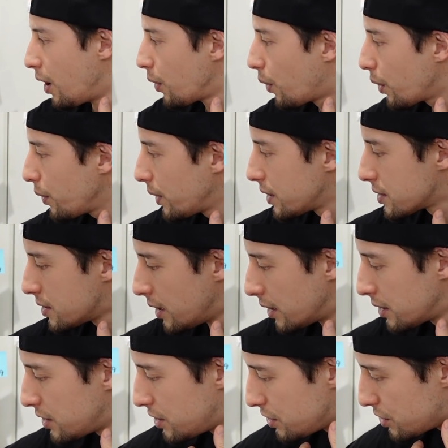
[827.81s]
これはですね、
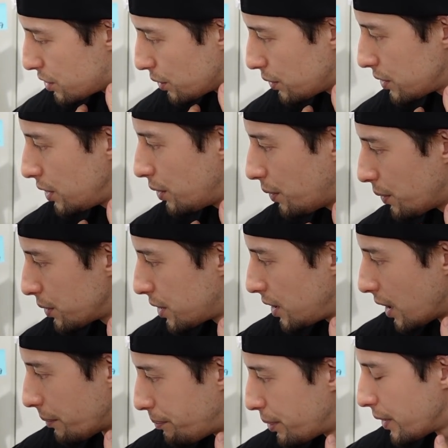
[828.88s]
非常に大き
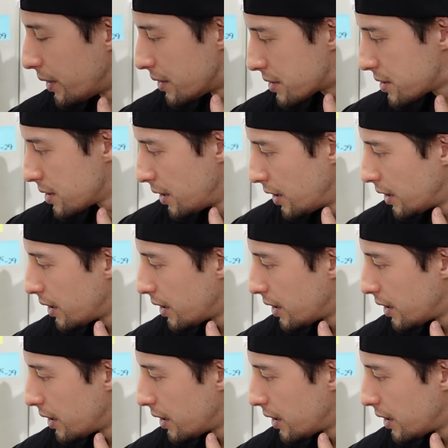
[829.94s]
なプレーです。